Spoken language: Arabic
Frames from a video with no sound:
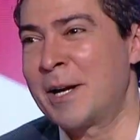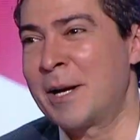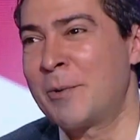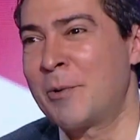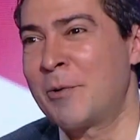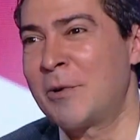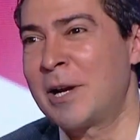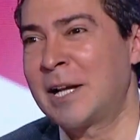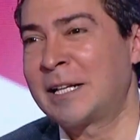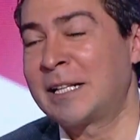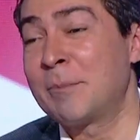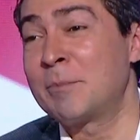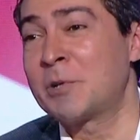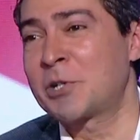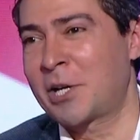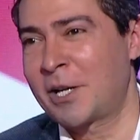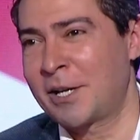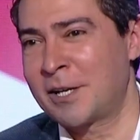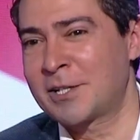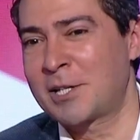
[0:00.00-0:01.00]
انا بقول لك ده
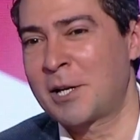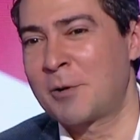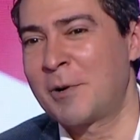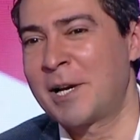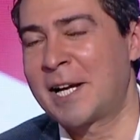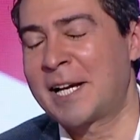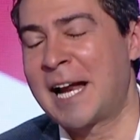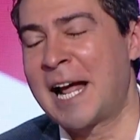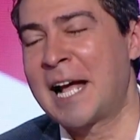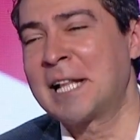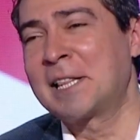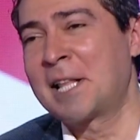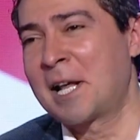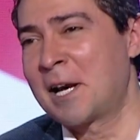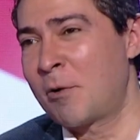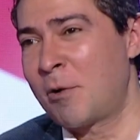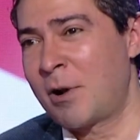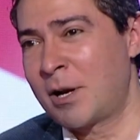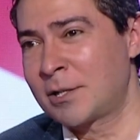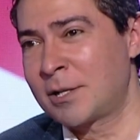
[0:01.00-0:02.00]
مش هيحصل ولكن حتى
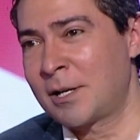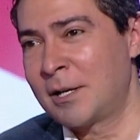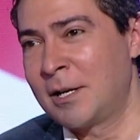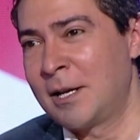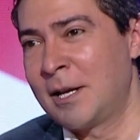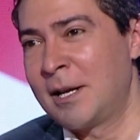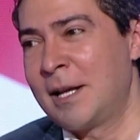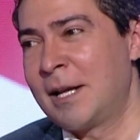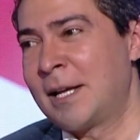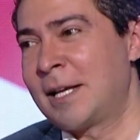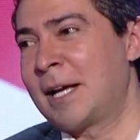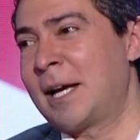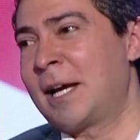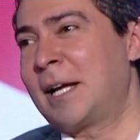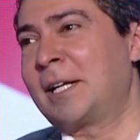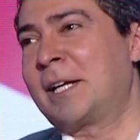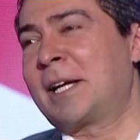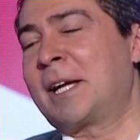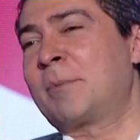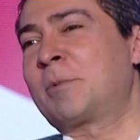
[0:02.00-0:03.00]
لو حصل آه.
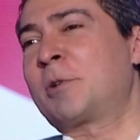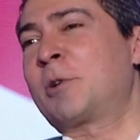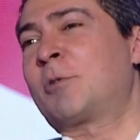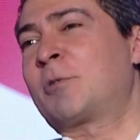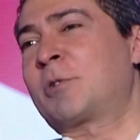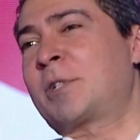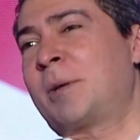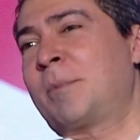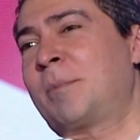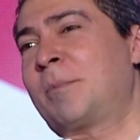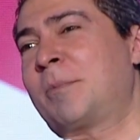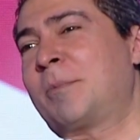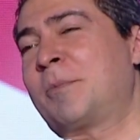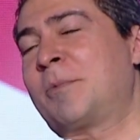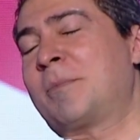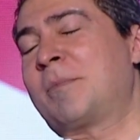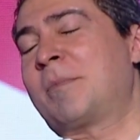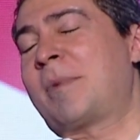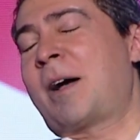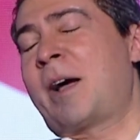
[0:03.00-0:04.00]
يعني الكابتن حسام
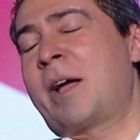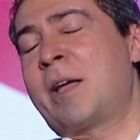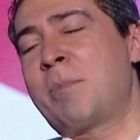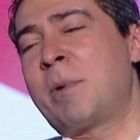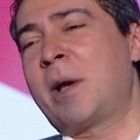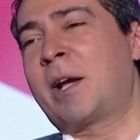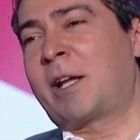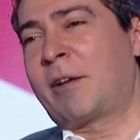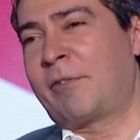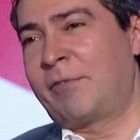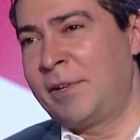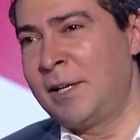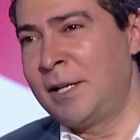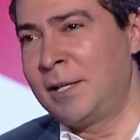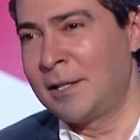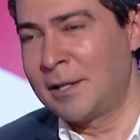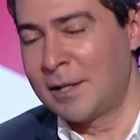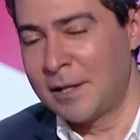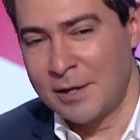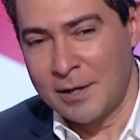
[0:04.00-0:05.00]
هيبقى كفيل
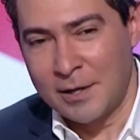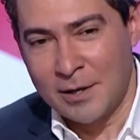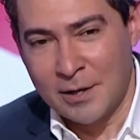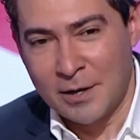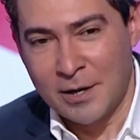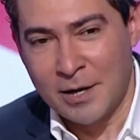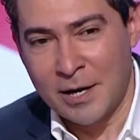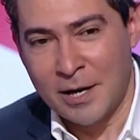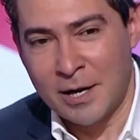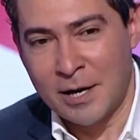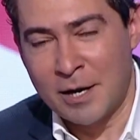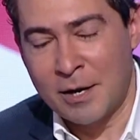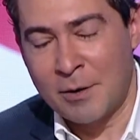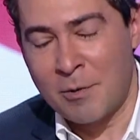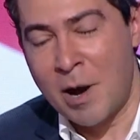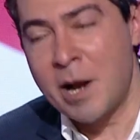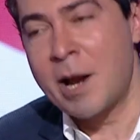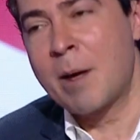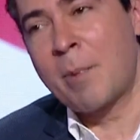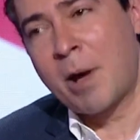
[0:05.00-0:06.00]
آه
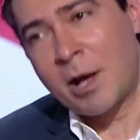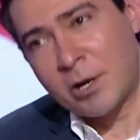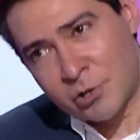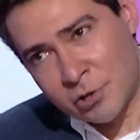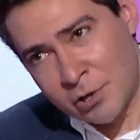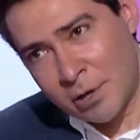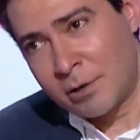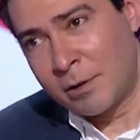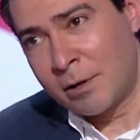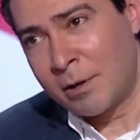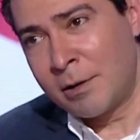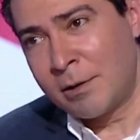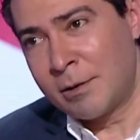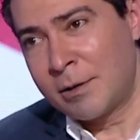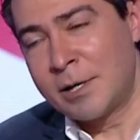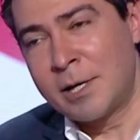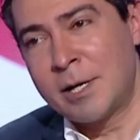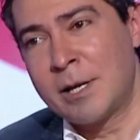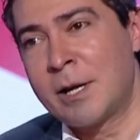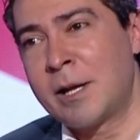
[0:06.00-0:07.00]
وانا مع ان شاء الله
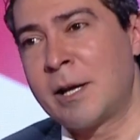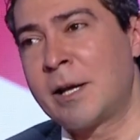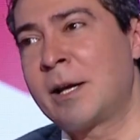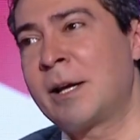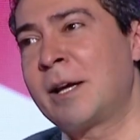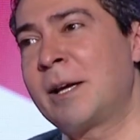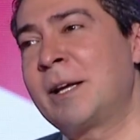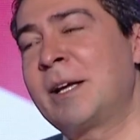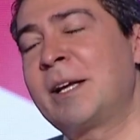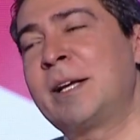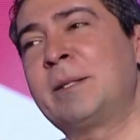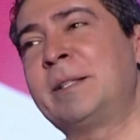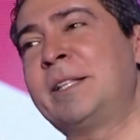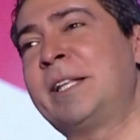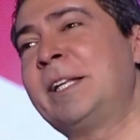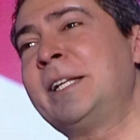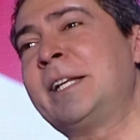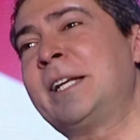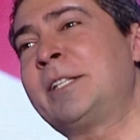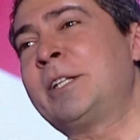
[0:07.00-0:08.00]
ان
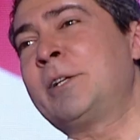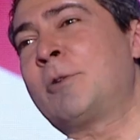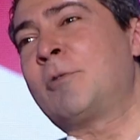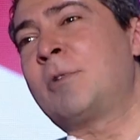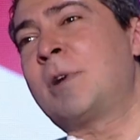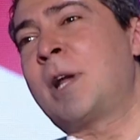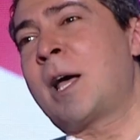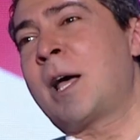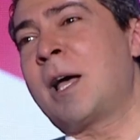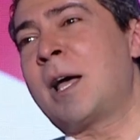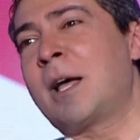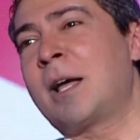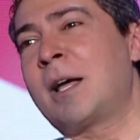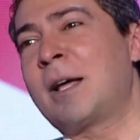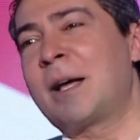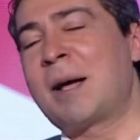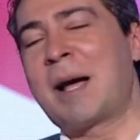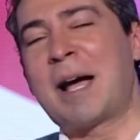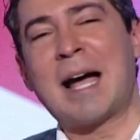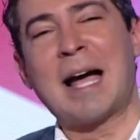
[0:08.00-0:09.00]
الدنيا دي كلها
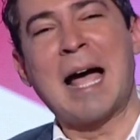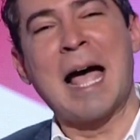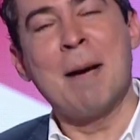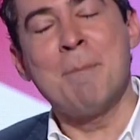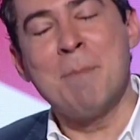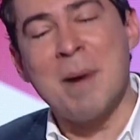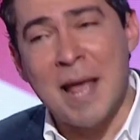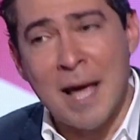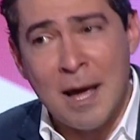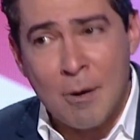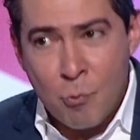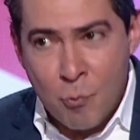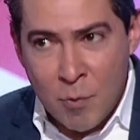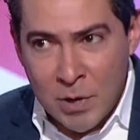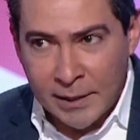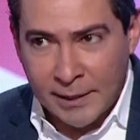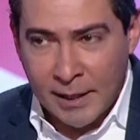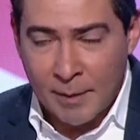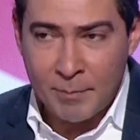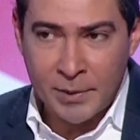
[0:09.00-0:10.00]
قبل
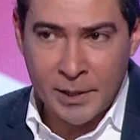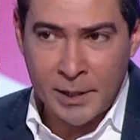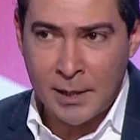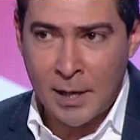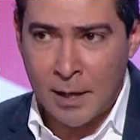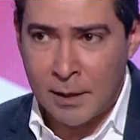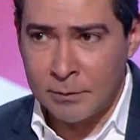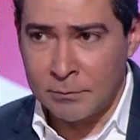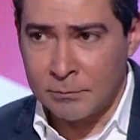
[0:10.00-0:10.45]
اول تمرينه